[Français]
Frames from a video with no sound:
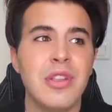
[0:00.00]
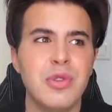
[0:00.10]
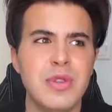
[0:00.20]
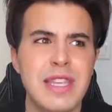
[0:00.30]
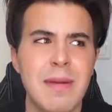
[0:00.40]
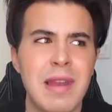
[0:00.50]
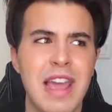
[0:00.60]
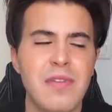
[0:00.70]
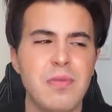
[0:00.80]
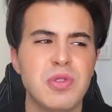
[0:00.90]
un deuxième
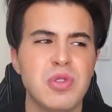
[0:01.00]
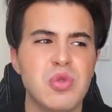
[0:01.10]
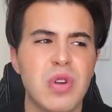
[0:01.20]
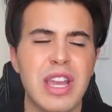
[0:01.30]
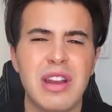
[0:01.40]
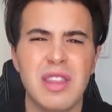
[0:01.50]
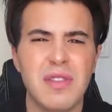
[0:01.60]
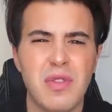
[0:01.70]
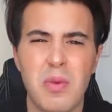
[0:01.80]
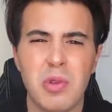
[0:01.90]
live, puisque je crois qu'elle en
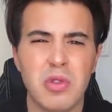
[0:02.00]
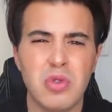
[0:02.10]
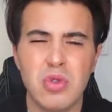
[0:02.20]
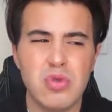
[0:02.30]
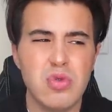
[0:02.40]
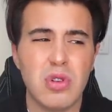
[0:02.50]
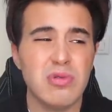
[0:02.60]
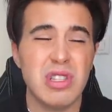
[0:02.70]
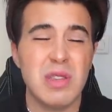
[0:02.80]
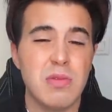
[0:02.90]
avait fait pendant deux
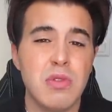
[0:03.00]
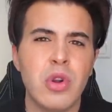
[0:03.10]
jours, je sais plus.